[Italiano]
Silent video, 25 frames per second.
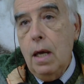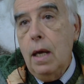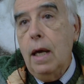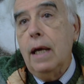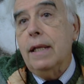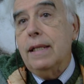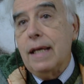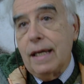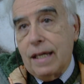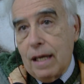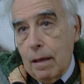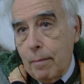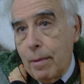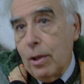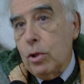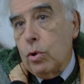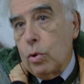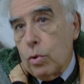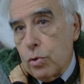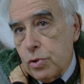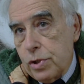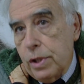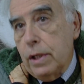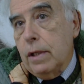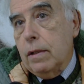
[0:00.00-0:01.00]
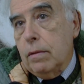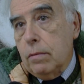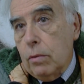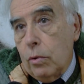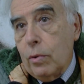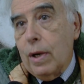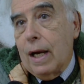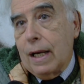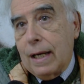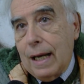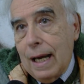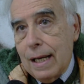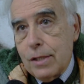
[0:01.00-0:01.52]
ed è chiamato così
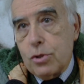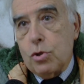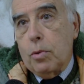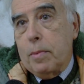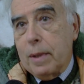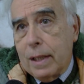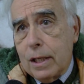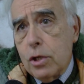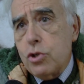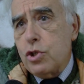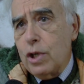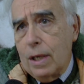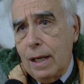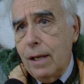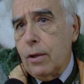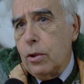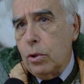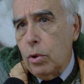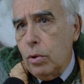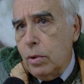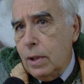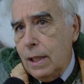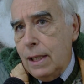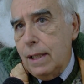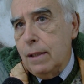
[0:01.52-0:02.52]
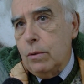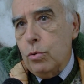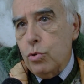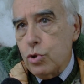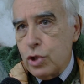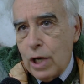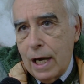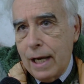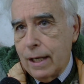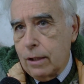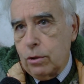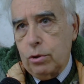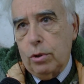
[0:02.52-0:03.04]
non a caso perché ce l'hanno le
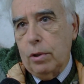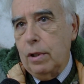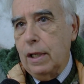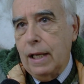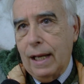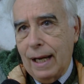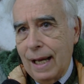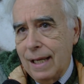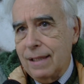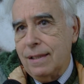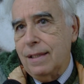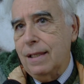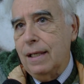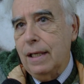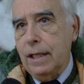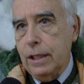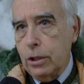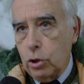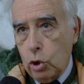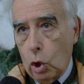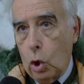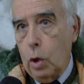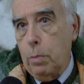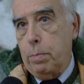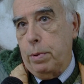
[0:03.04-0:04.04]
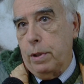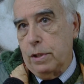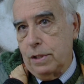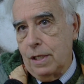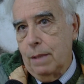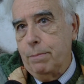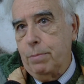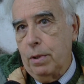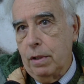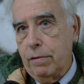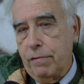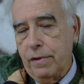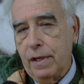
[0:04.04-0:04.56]
lucertole, i rettili, i topi e
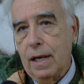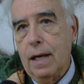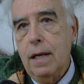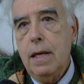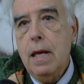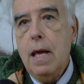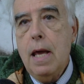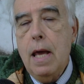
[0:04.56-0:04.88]
sempre via,